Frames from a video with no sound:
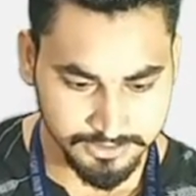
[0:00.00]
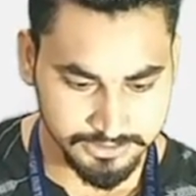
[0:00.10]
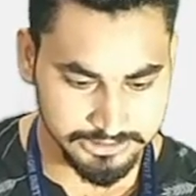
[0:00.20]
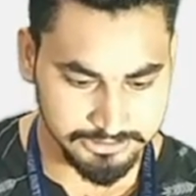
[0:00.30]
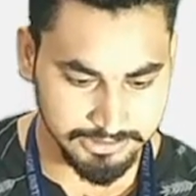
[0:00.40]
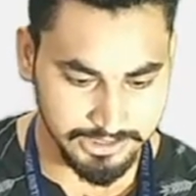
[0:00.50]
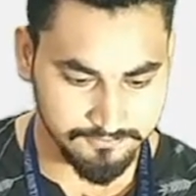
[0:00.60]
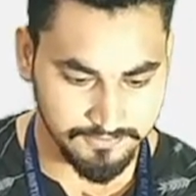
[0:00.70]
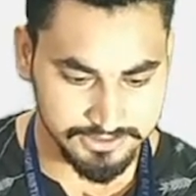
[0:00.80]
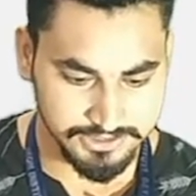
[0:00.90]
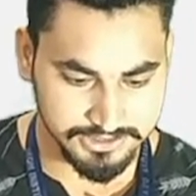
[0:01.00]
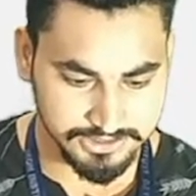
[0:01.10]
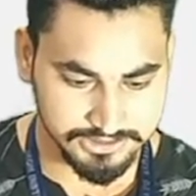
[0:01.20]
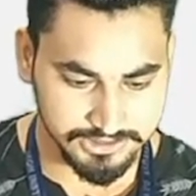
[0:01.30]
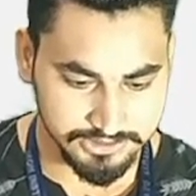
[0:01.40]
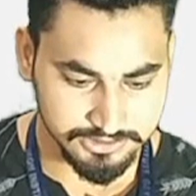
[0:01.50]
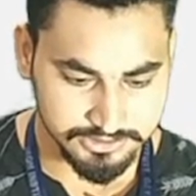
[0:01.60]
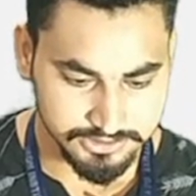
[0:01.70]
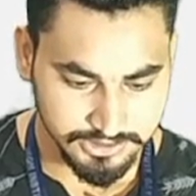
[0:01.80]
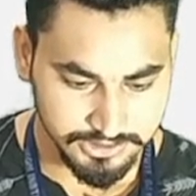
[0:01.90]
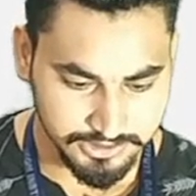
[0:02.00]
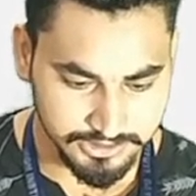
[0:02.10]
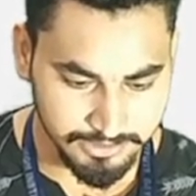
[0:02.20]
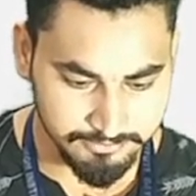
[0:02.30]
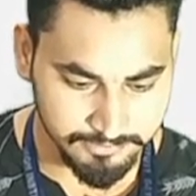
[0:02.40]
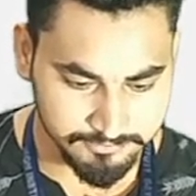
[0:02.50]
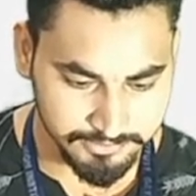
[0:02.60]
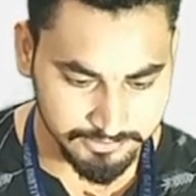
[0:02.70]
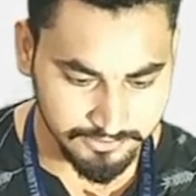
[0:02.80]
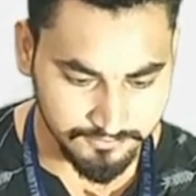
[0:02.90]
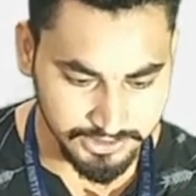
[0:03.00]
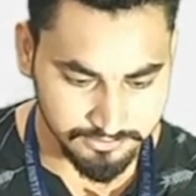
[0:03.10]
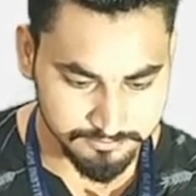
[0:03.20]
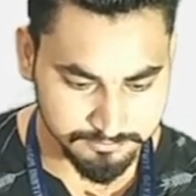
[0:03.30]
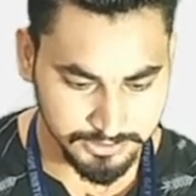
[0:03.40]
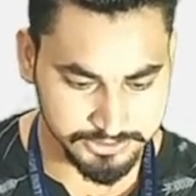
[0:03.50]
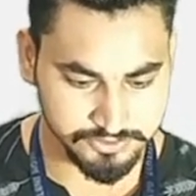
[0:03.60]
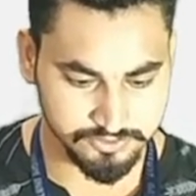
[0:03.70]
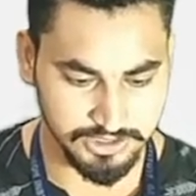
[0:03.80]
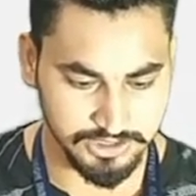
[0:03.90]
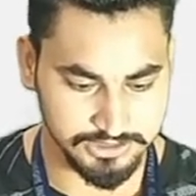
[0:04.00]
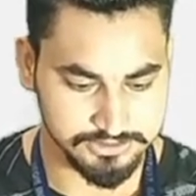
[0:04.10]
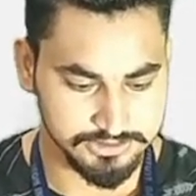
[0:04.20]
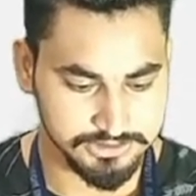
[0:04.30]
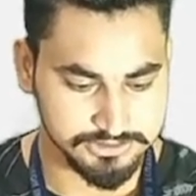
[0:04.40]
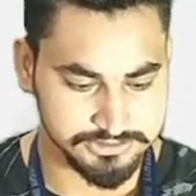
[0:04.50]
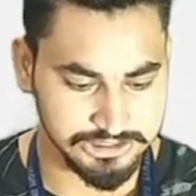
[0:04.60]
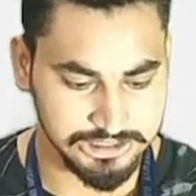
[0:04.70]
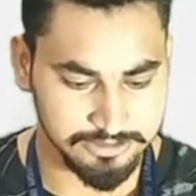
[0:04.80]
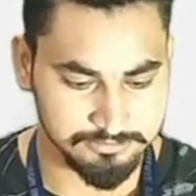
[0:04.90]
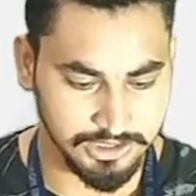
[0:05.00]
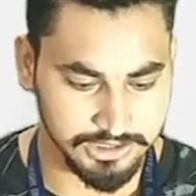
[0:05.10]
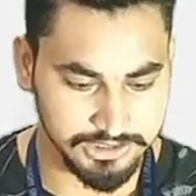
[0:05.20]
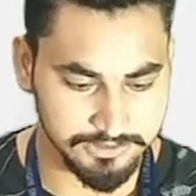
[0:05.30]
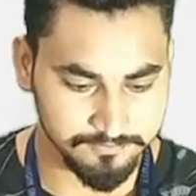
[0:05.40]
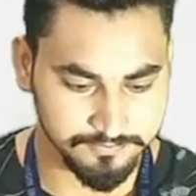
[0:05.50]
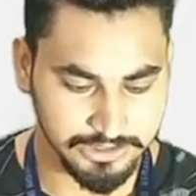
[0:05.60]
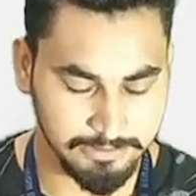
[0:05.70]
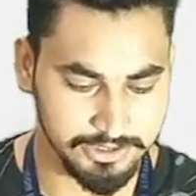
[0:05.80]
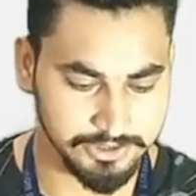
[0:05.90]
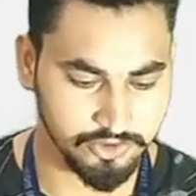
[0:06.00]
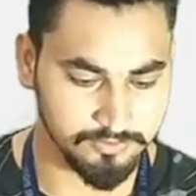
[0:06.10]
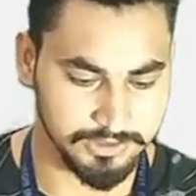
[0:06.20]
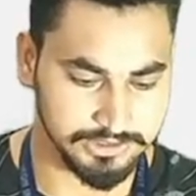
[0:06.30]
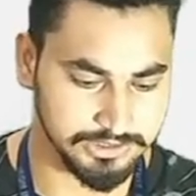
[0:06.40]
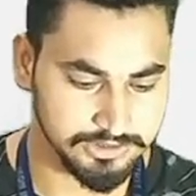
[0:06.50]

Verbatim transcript: ये हमारा एक फाइल देख सकते हैं राम नाम से मेरा फाइल बन चुका है चलिए हम अगले कमांड की ओर बढ़ते हैं